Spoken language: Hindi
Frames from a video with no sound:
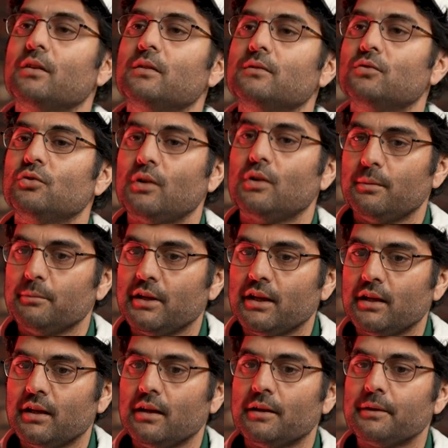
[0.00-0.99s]
तो वो हमने
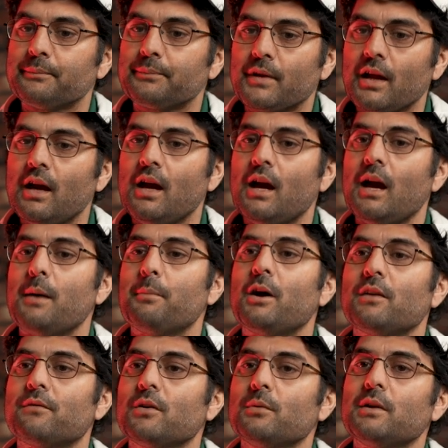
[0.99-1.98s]
किए हैं
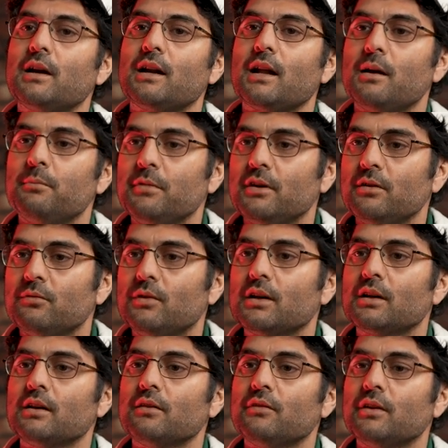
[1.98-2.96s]
अपार्ट फ्रॉम दैट आई बीन
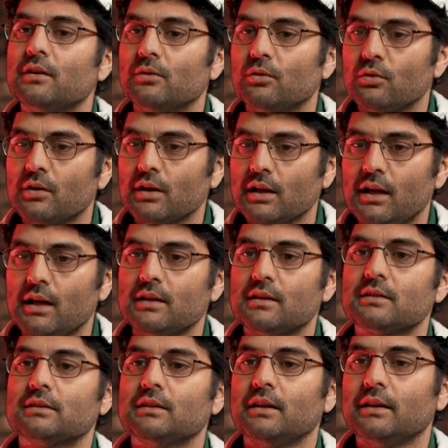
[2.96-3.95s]
वर्किंग विद लोकल
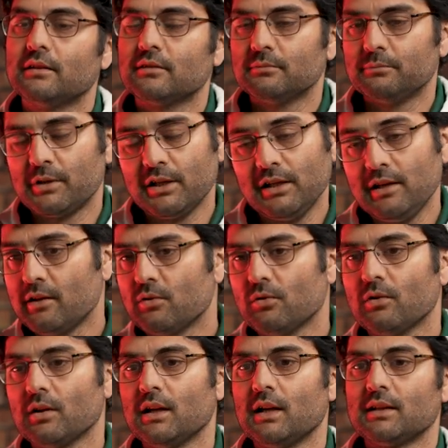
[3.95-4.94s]
आर्टिस्ट लाइक ब्रिलियंट
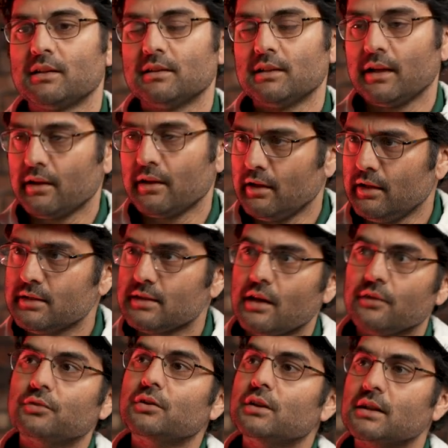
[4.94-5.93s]
लोकल आर्टिस्ट लाइक अली
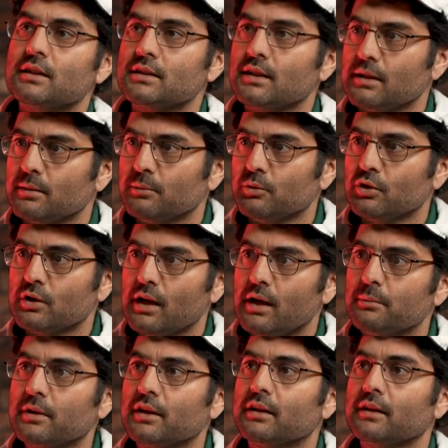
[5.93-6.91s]
सैफुद्दीन के साथ हम लोग
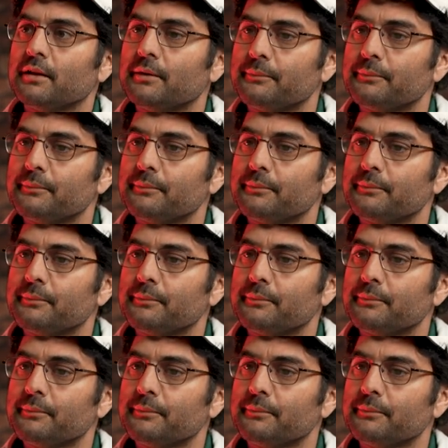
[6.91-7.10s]
काम करते